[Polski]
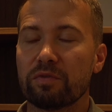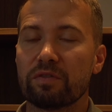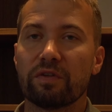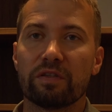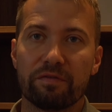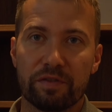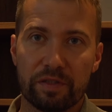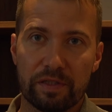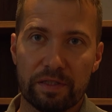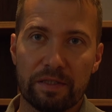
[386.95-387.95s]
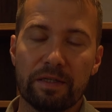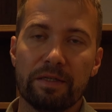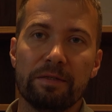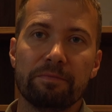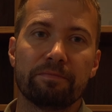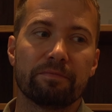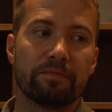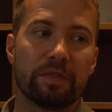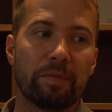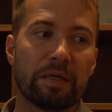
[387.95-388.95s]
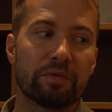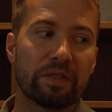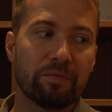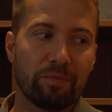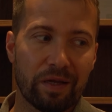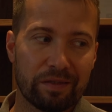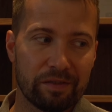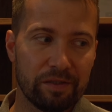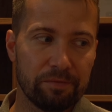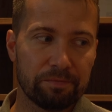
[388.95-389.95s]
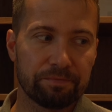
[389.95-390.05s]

swojej winy, nie mają tej empatii,